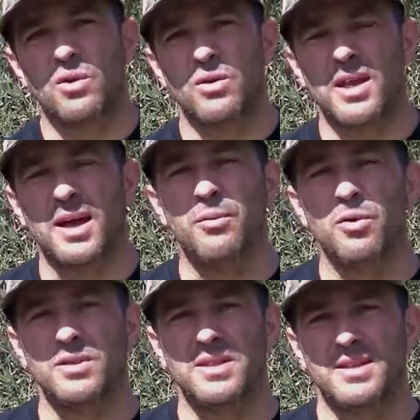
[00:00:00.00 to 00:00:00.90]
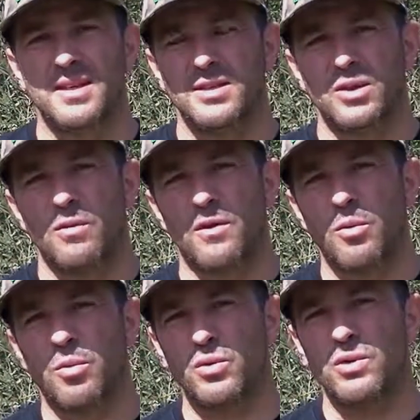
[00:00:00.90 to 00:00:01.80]
le renard à plus longue distance, on va
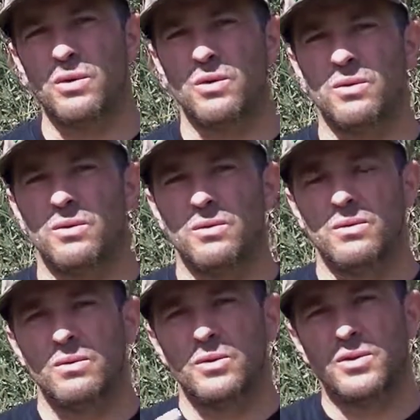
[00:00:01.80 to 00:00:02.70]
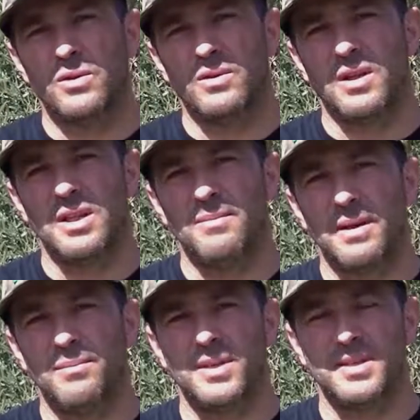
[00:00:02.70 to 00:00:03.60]
reproduire le son d'un
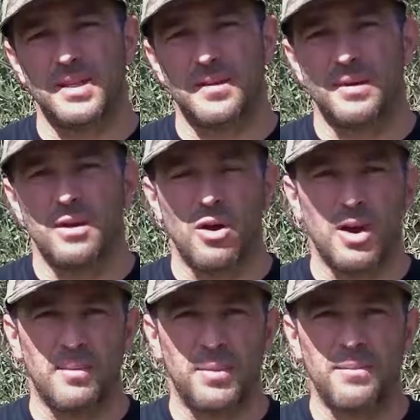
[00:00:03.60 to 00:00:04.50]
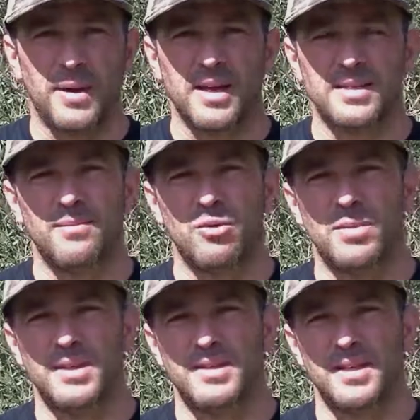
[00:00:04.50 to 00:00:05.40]
animal blessé. Un lapin par exemple
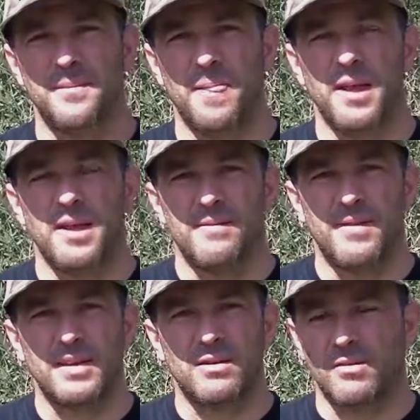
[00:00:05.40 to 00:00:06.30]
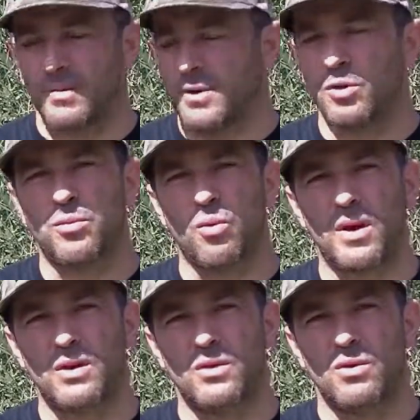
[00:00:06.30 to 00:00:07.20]
blessé, va être vraiment une
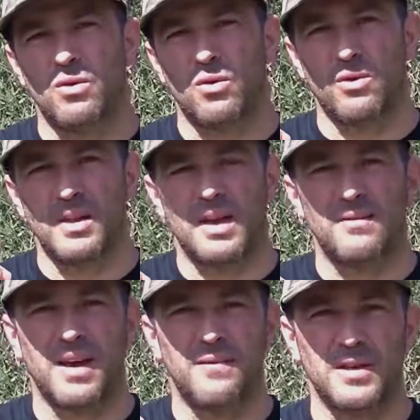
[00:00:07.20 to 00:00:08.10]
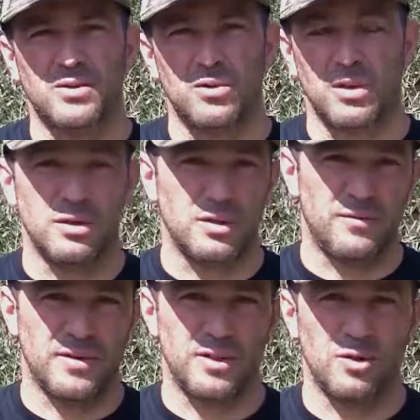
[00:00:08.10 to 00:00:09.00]
proie que le renard va affectionner.
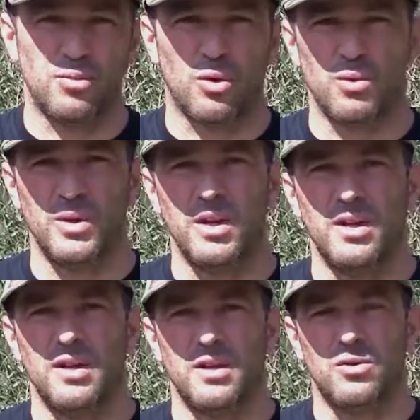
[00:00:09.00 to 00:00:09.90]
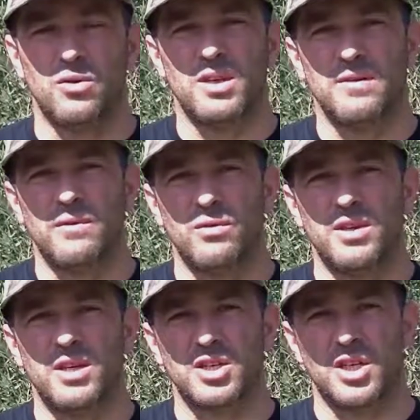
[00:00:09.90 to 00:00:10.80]
C'est facile pour lui, donc il va
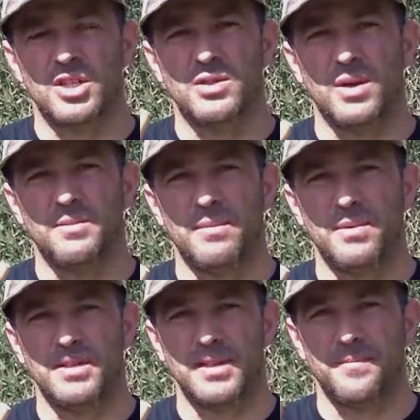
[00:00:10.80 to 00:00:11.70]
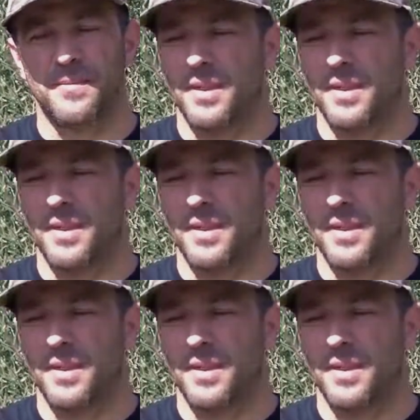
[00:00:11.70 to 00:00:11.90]
venir chercher ce lapin blessé.